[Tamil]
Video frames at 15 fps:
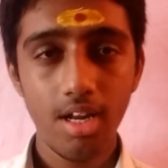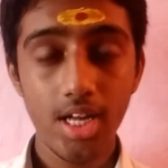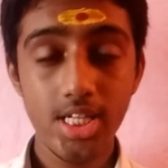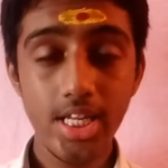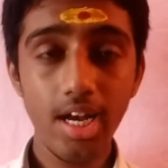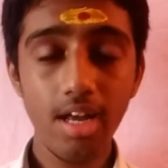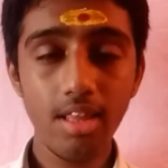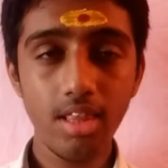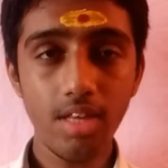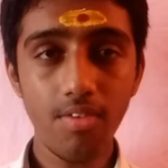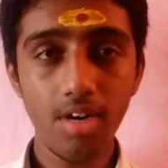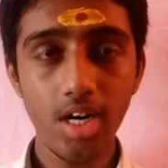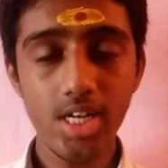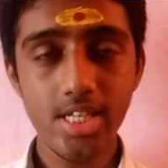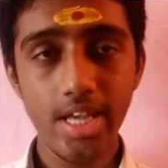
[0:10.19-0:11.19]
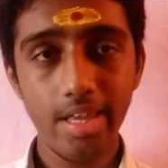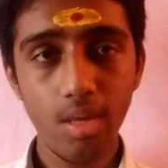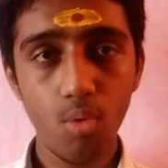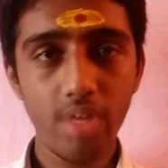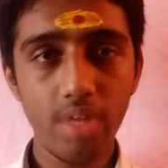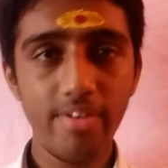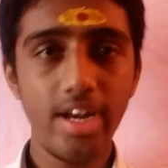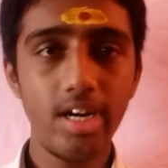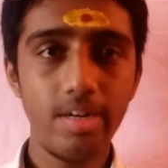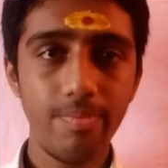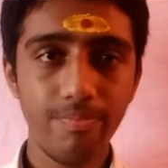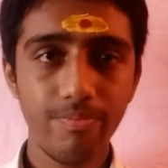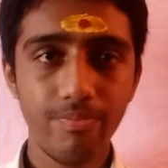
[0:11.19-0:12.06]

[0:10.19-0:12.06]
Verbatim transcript: ரஜினிகாந்த் அவர்கள் செய்த உதவிகள்